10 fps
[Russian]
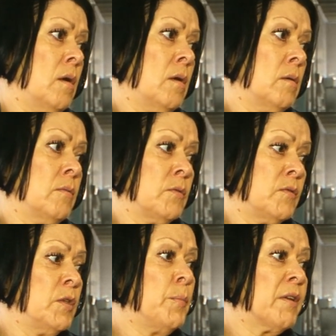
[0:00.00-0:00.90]
э,
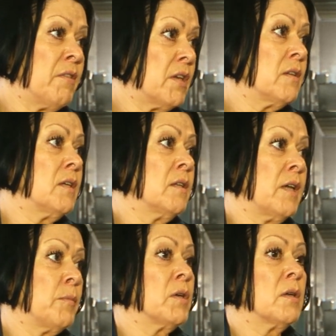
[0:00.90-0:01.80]
все проверенные
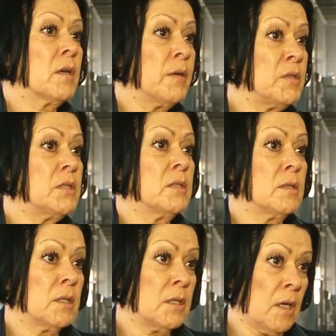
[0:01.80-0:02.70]
нами комиссии
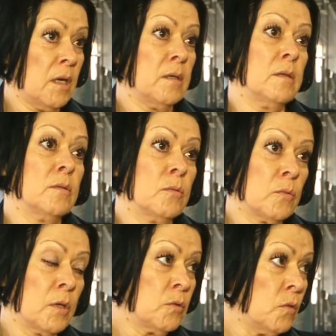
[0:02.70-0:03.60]
лагеря э,
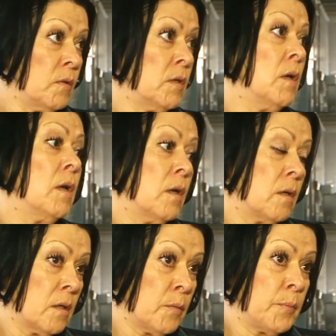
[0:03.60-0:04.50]
готовы
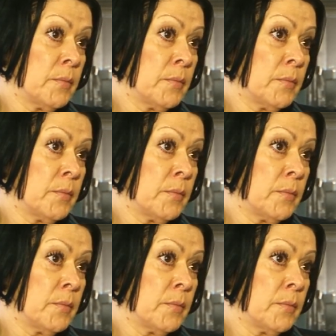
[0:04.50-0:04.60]
э,